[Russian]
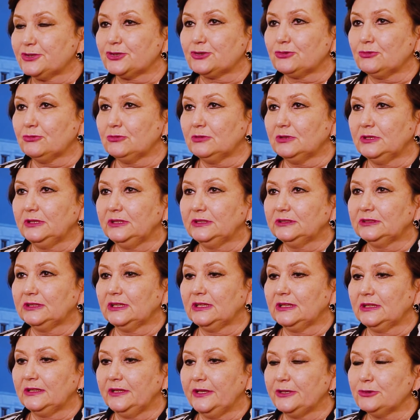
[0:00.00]
что
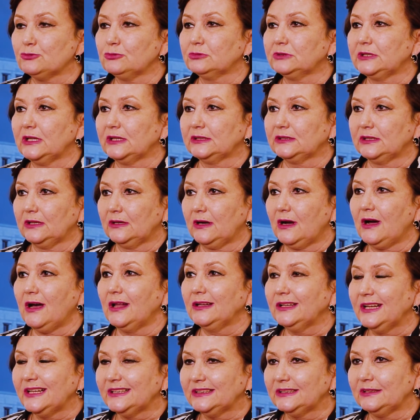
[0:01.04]
это результат
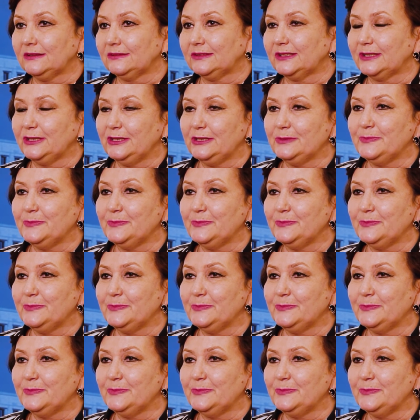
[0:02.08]
халатного